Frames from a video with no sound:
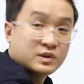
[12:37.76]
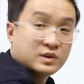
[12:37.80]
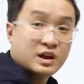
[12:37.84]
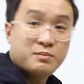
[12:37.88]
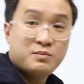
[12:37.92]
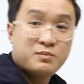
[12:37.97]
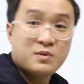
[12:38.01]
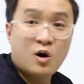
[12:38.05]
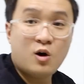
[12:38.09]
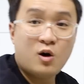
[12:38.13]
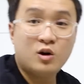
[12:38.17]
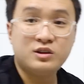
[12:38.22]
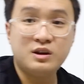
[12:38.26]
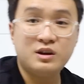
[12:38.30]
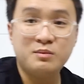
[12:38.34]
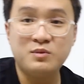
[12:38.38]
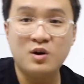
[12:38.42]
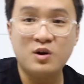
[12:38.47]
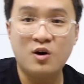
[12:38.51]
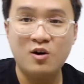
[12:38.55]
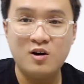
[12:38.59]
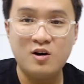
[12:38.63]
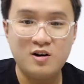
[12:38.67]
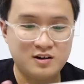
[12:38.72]
tiếp đó tiếp
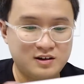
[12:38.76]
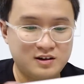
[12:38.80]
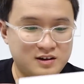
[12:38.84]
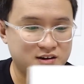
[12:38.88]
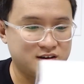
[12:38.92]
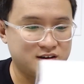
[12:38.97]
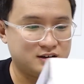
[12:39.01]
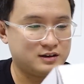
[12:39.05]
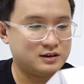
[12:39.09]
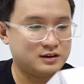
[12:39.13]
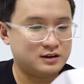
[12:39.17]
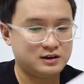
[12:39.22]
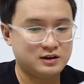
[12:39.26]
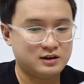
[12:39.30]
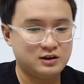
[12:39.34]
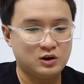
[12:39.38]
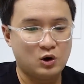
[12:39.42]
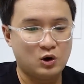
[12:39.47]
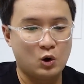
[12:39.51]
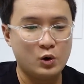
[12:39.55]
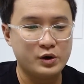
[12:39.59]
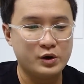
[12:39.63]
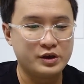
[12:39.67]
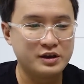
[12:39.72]
đó
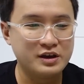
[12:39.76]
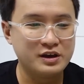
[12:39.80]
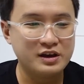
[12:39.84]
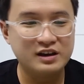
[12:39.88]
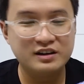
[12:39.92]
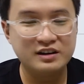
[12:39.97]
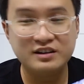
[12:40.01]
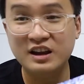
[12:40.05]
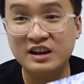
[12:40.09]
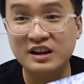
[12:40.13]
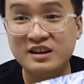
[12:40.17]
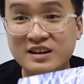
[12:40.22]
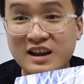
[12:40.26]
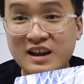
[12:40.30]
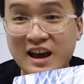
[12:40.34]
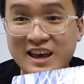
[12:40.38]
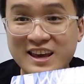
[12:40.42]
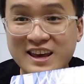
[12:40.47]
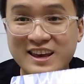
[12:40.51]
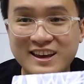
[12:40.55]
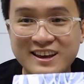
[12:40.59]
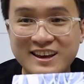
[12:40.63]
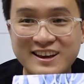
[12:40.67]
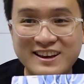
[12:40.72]
ôi đít này